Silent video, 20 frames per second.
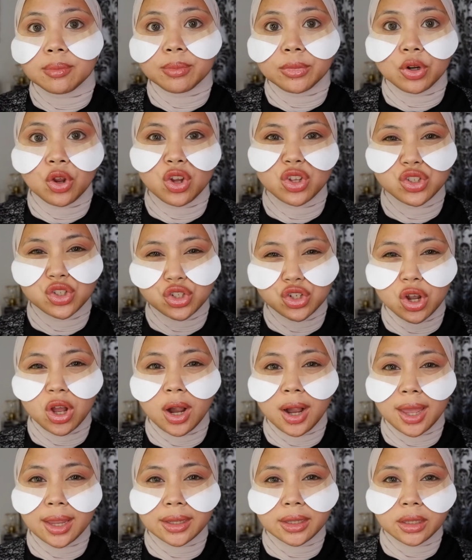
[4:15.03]
menonjol
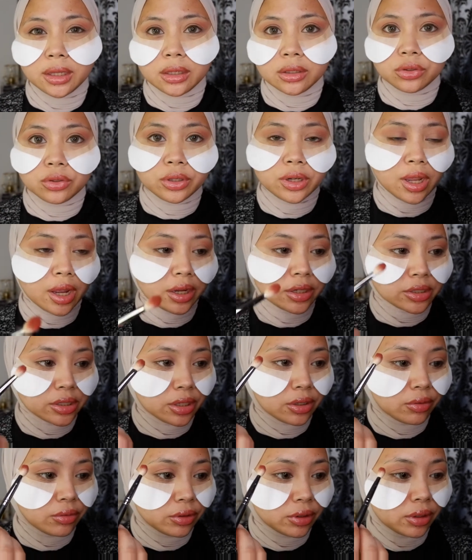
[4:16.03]
lagi gitu di
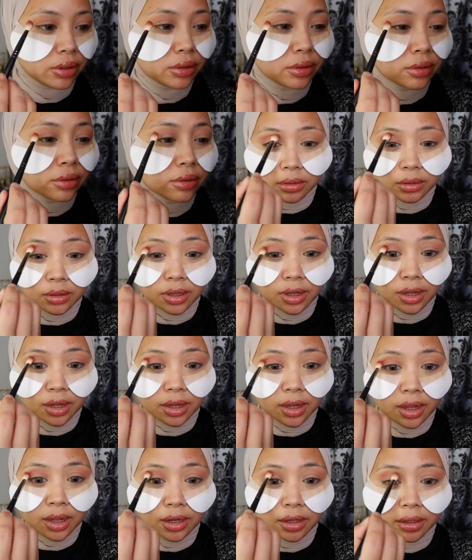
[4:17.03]
eyeshadownya
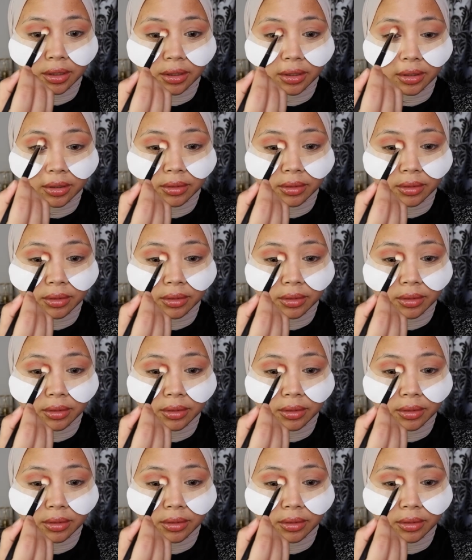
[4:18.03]
nah kan